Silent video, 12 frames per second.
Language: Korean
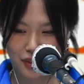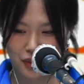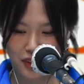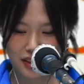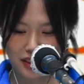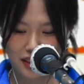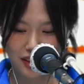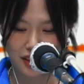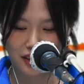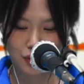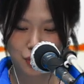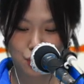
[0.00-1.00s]
굉장히
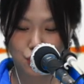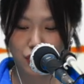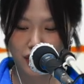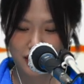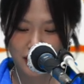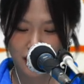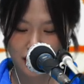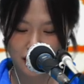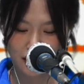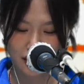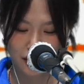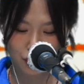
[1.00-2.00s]
나한테 소중한
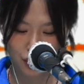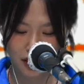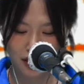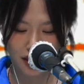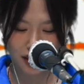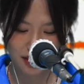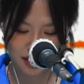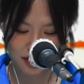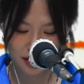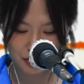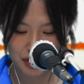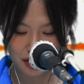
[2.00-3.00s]
시간이 됐다는
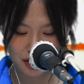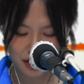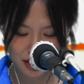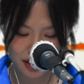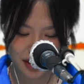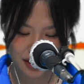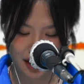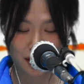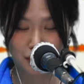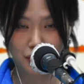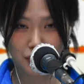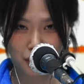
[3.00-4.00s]
의미를
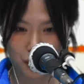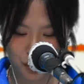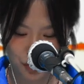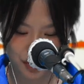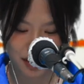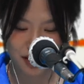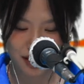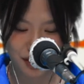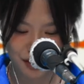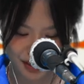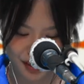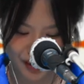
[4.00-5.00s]
담은
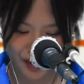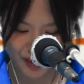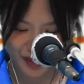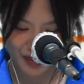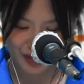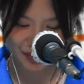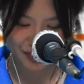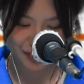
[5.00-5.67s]
곡이었어요.